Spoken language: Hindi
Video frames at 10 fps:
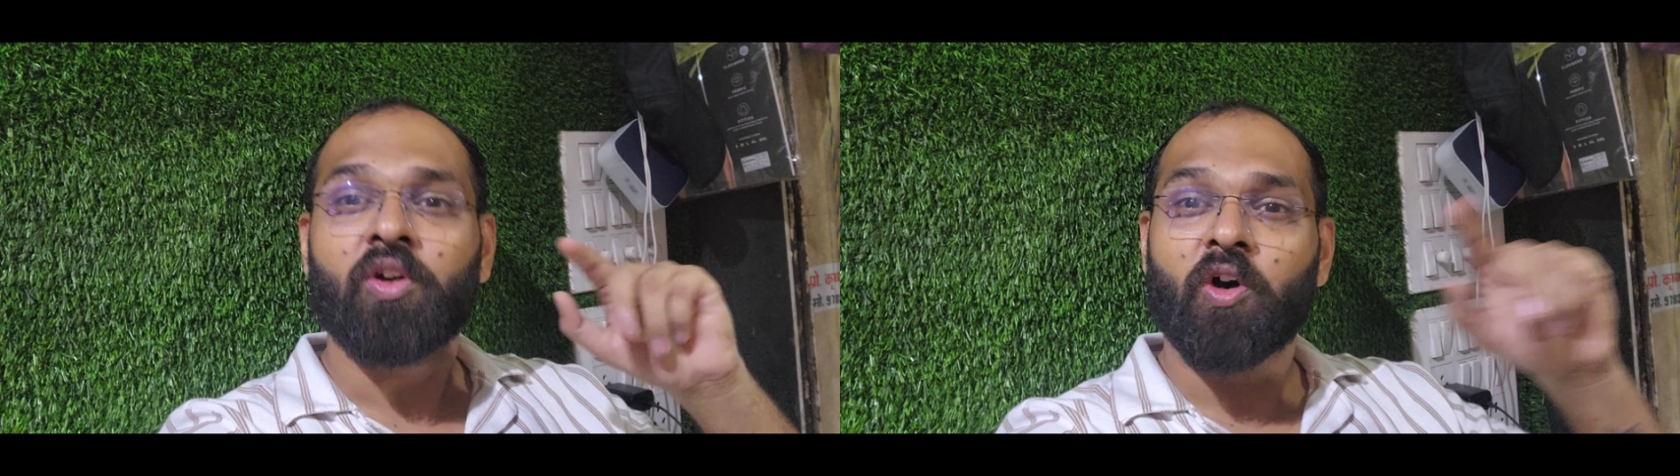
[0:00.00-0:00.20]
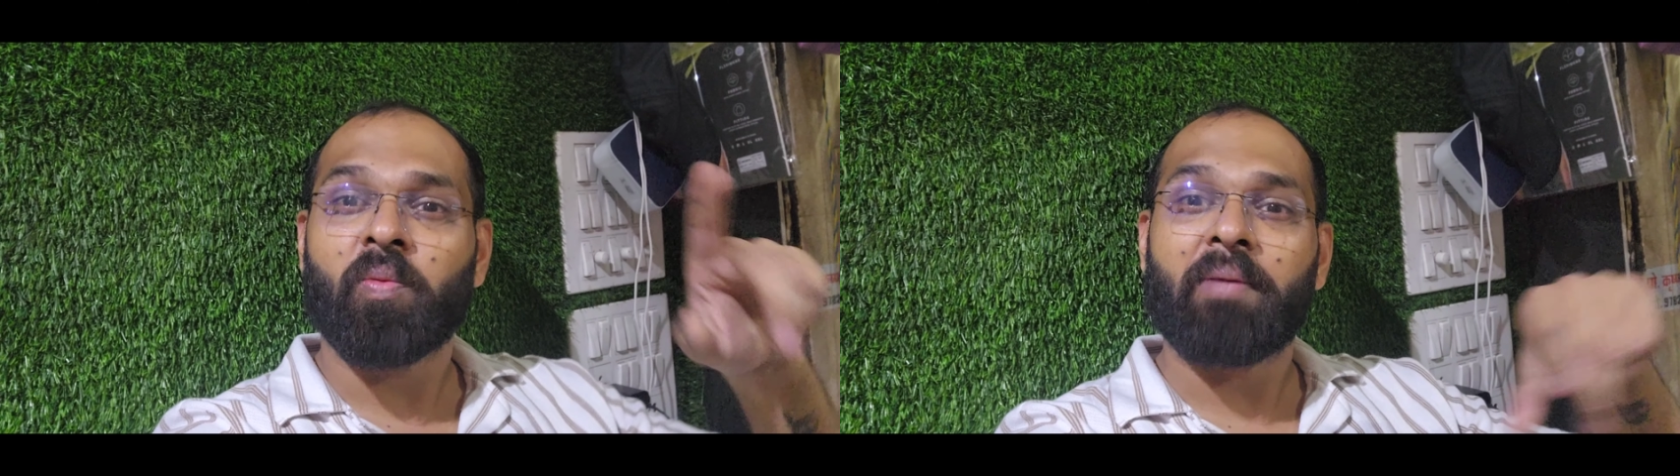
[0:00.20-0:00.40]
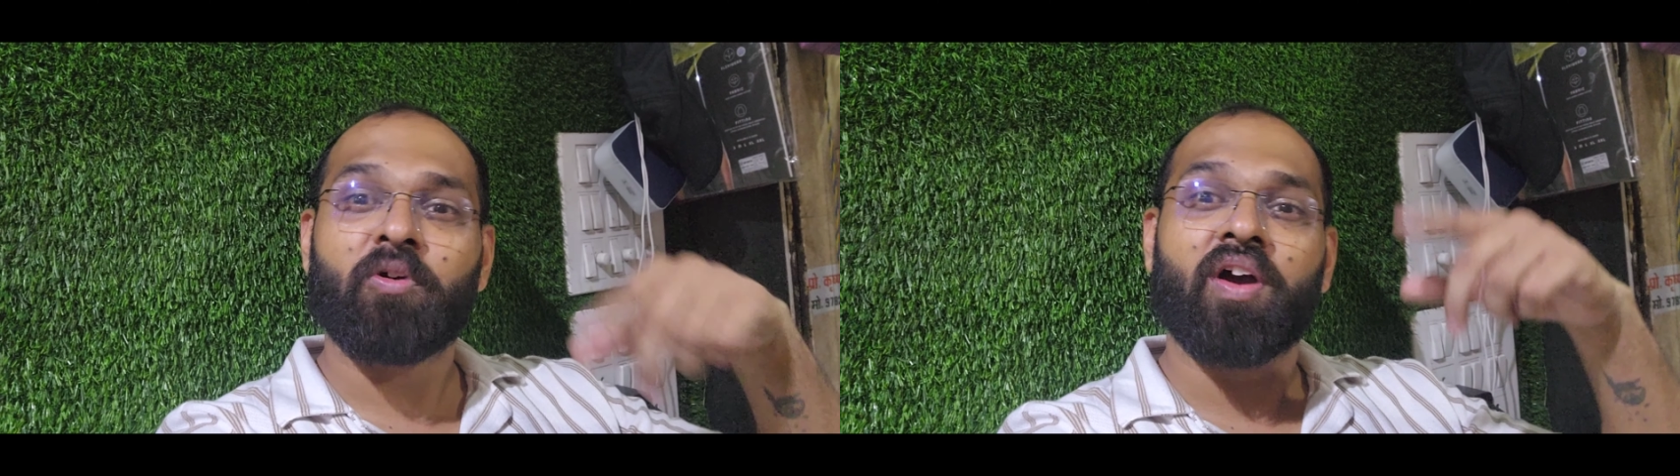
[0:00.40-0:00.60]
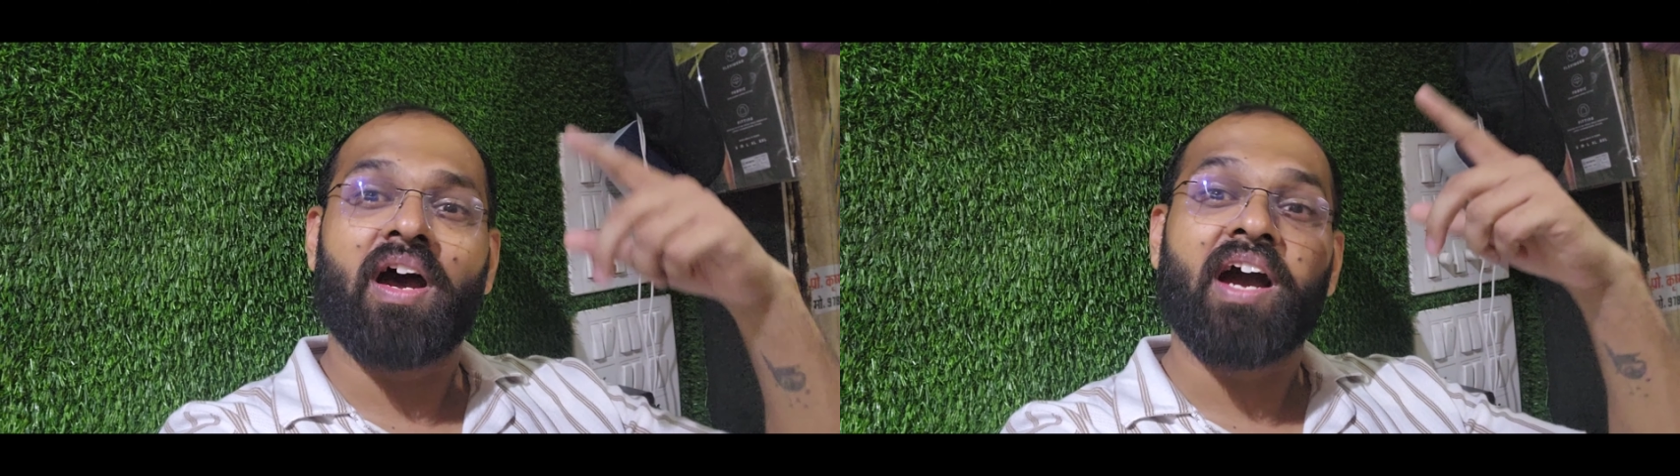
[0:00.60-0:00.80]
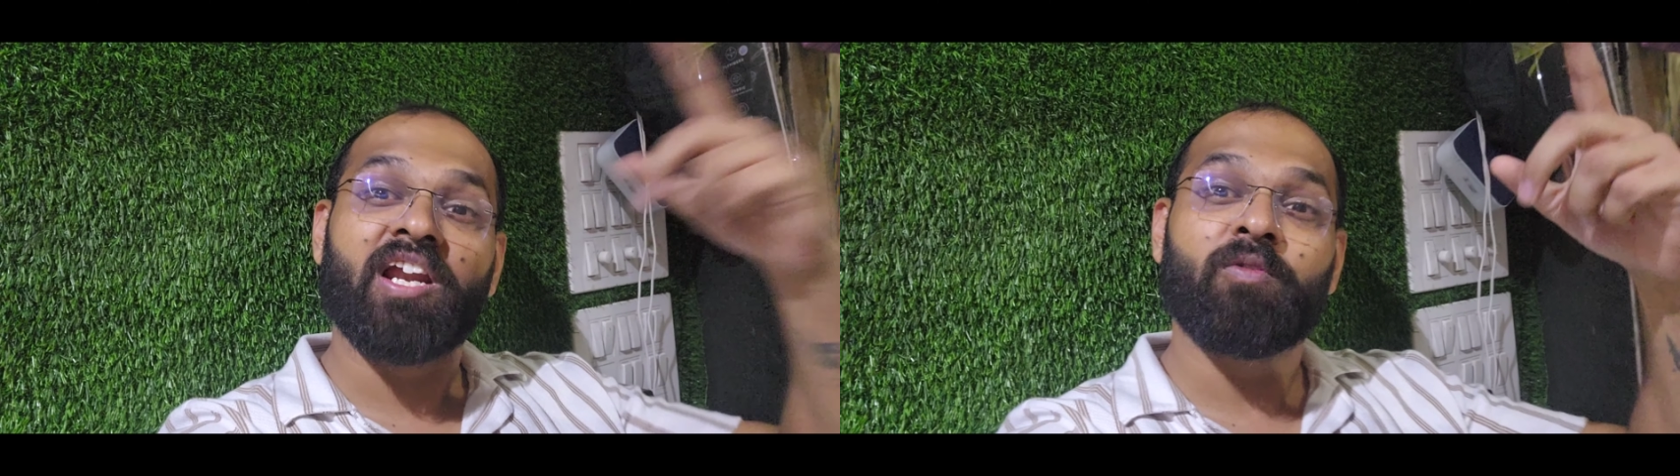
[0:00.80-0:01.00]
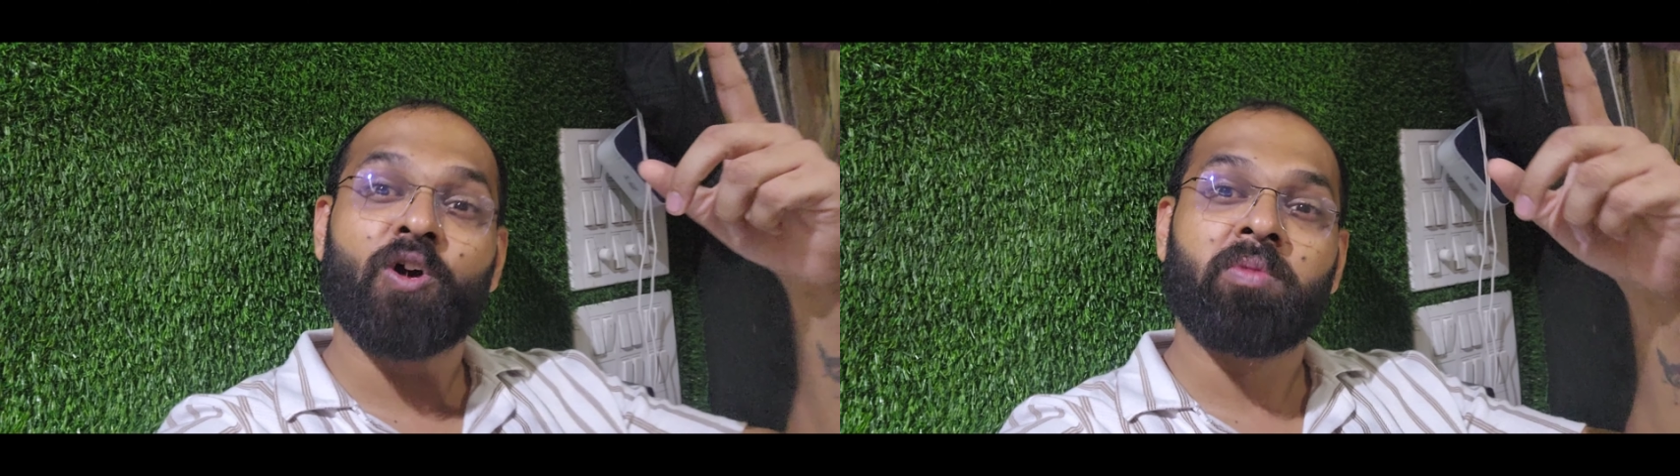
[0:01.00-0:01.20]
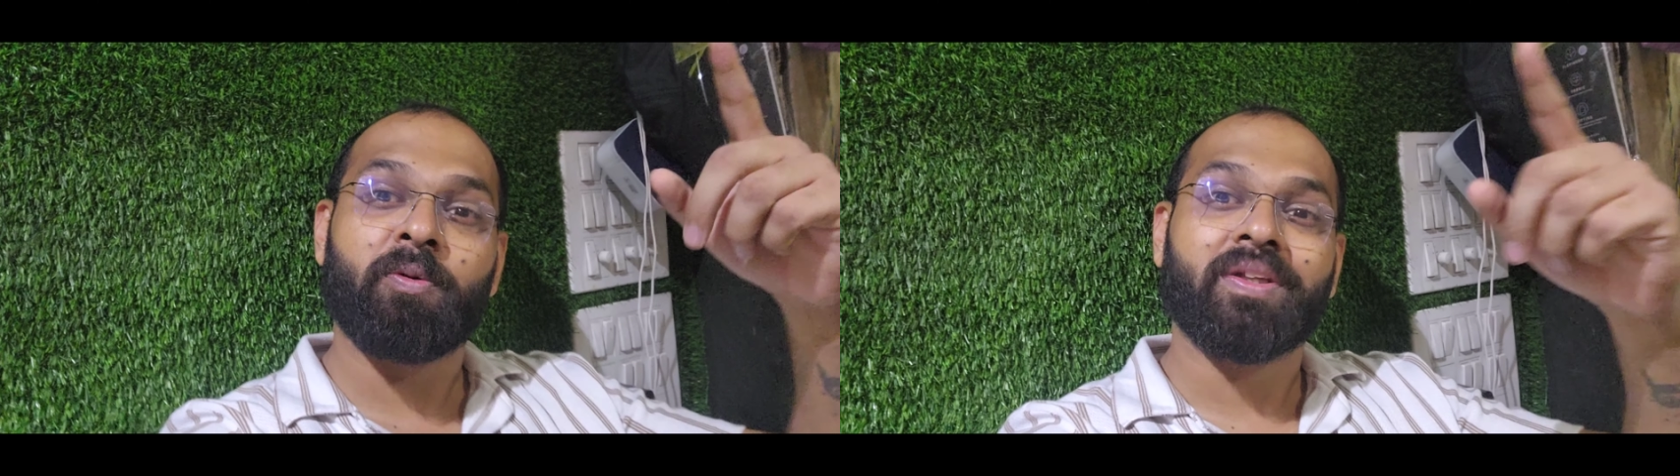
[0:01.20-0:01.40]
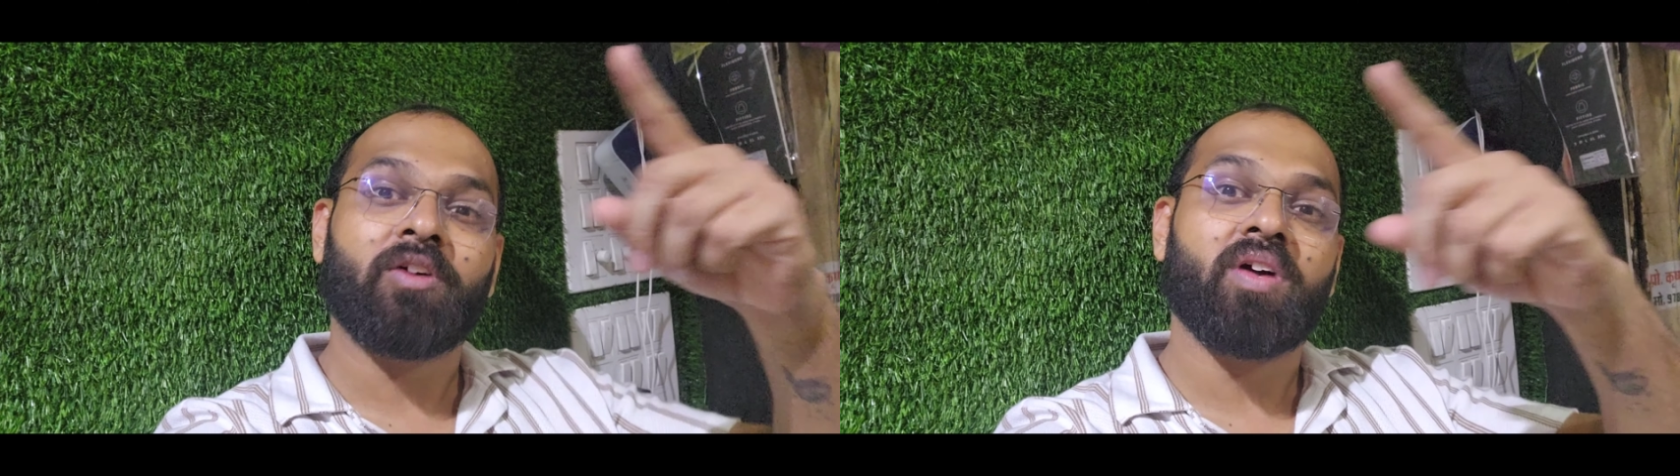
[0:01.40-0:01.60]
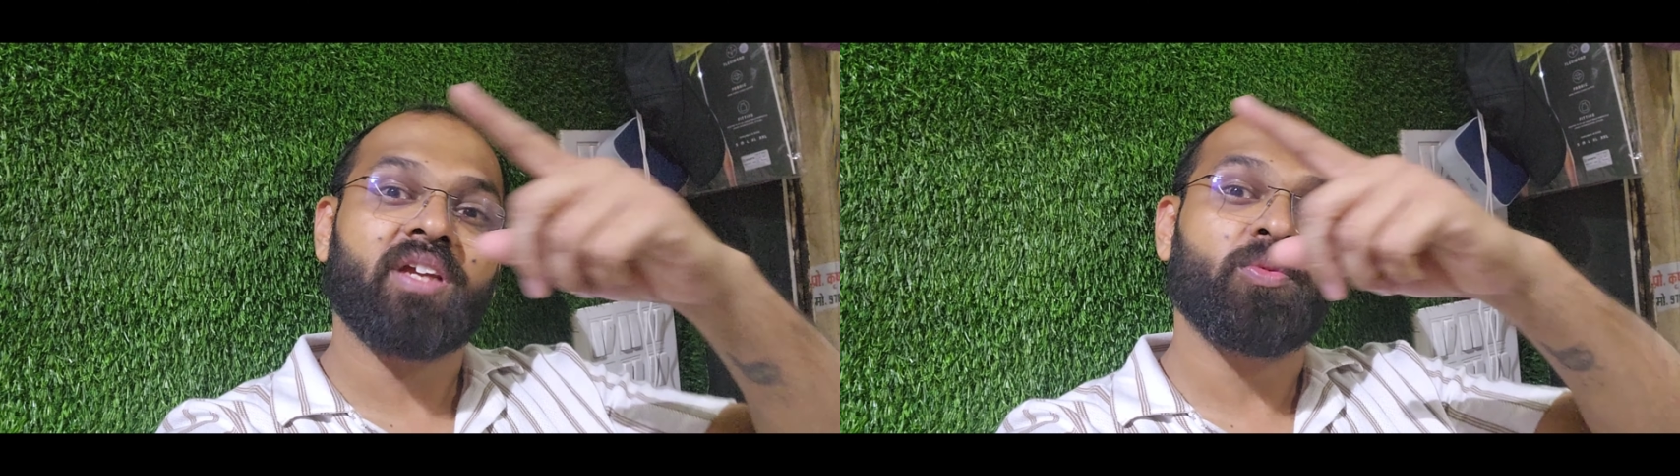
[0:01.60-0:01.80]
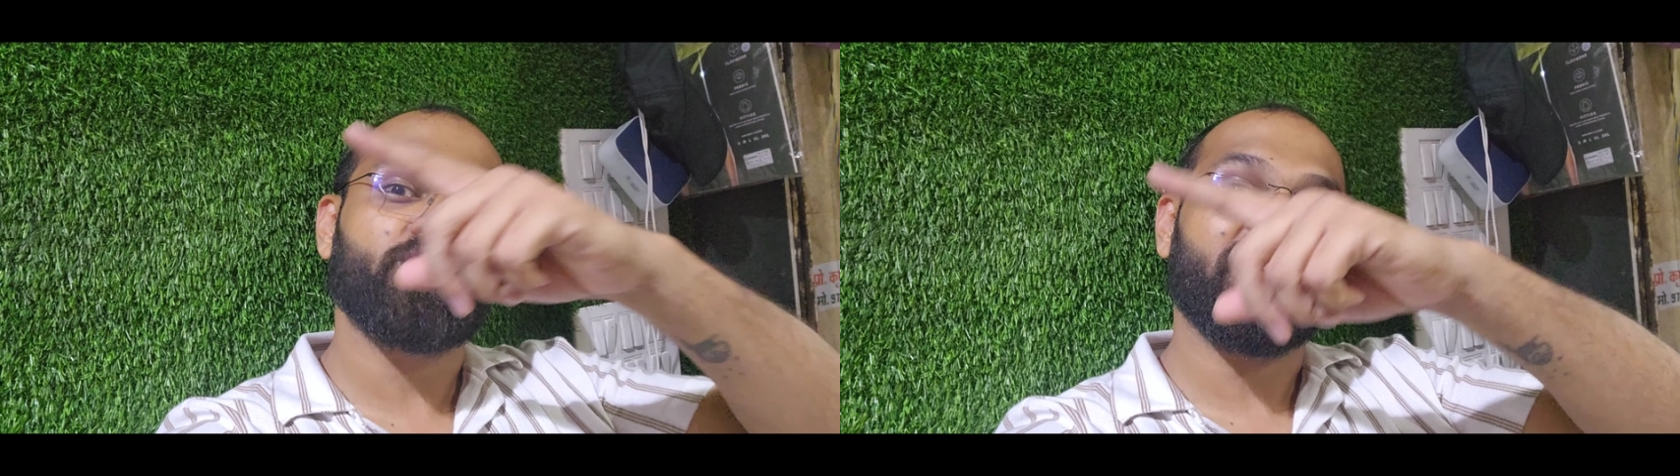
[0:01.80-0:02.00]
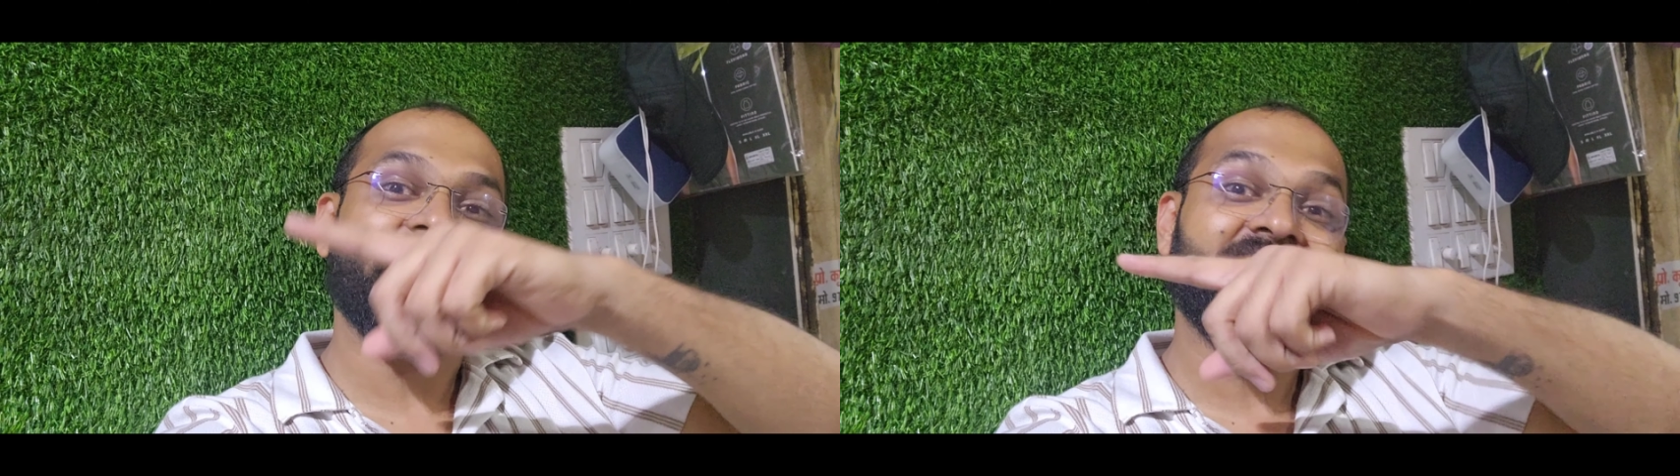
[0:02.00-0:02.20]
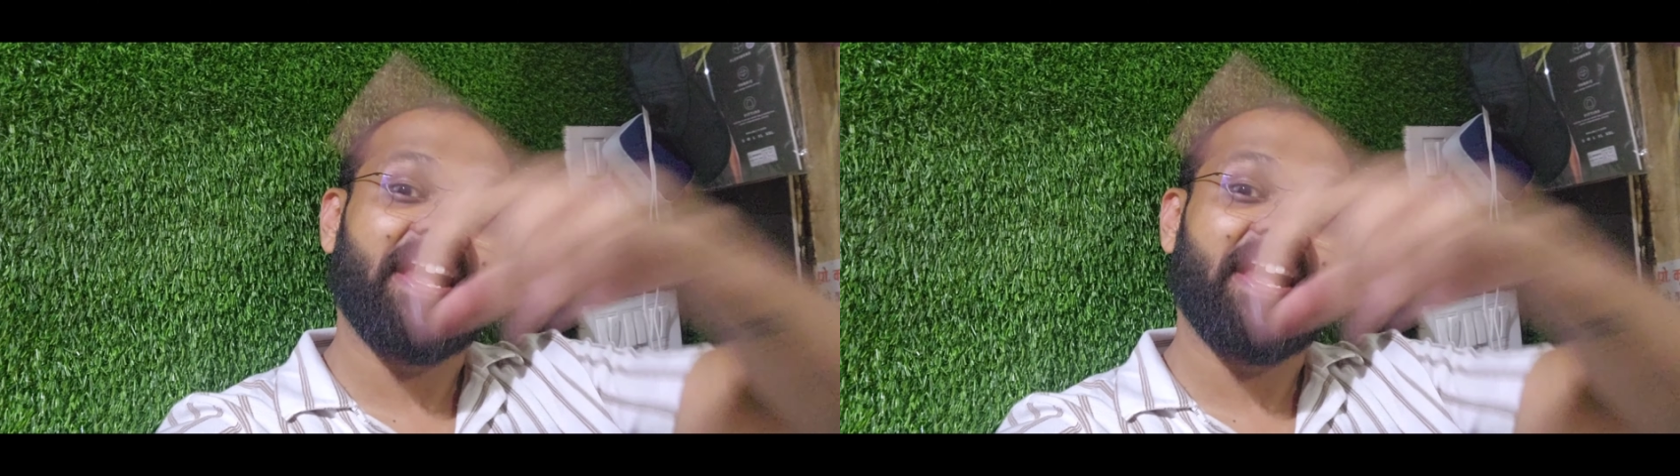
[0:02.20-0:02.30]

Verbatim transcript: और मैं आपको अगले ब्लॉग में भी बताऊँगा कि वो जगह